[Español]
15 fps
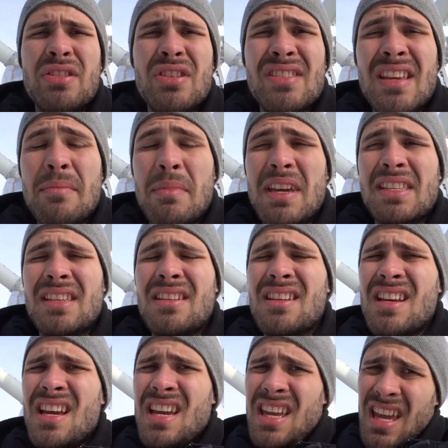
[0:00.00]
de esos seis meses,
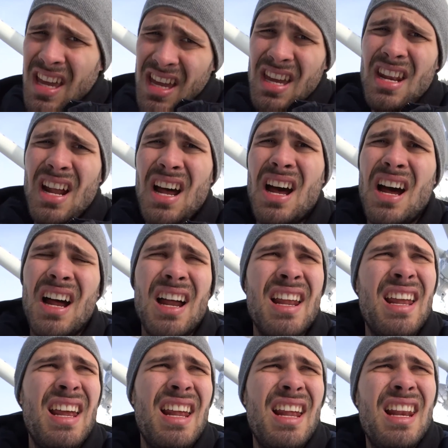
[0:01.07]
que era
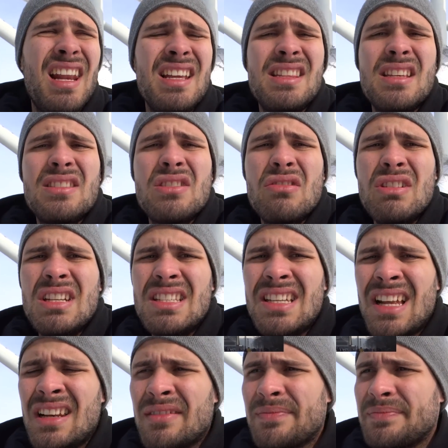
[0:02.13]
la intención
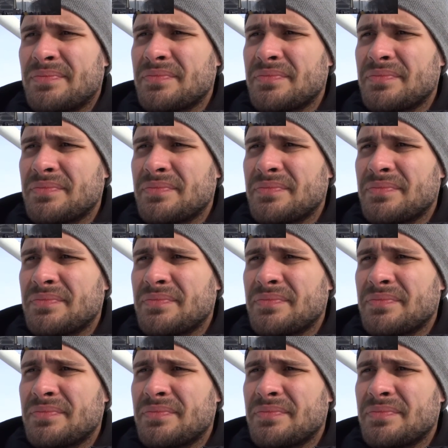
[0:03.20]
inicial.